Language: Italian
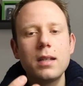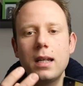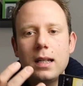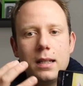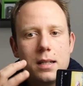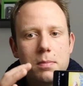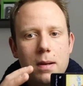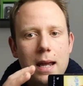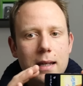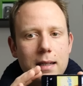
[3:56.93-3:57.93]
il
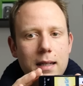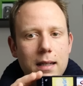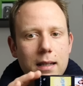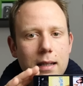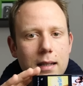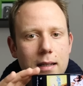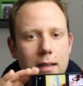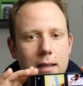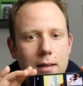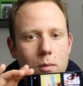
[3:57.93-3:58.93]
display di
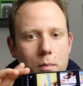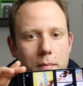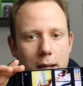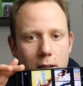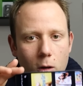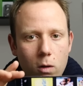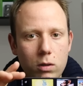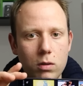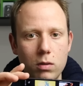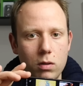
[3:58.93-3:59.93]

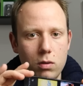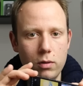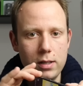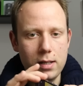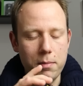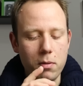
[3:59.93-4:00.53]
Meitotto con i 6